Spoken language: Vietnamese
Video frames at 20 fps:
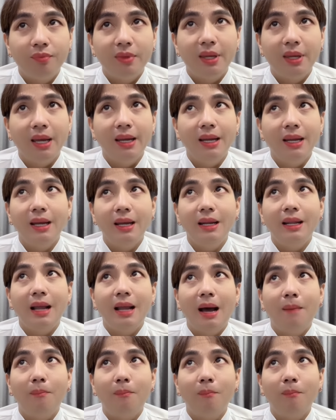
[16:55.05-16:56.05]
chị ni
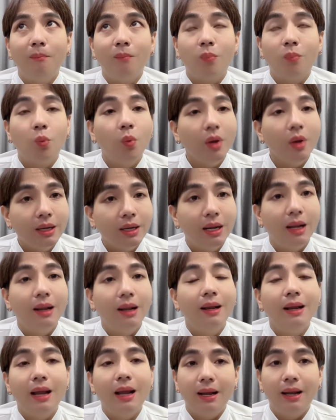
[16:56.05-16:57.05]
làm quyết
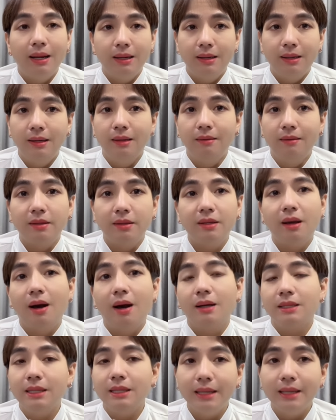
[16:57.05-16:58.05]
định là lựa
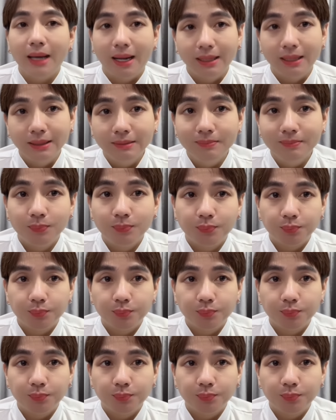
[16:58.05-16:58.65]
chọn chí cảnh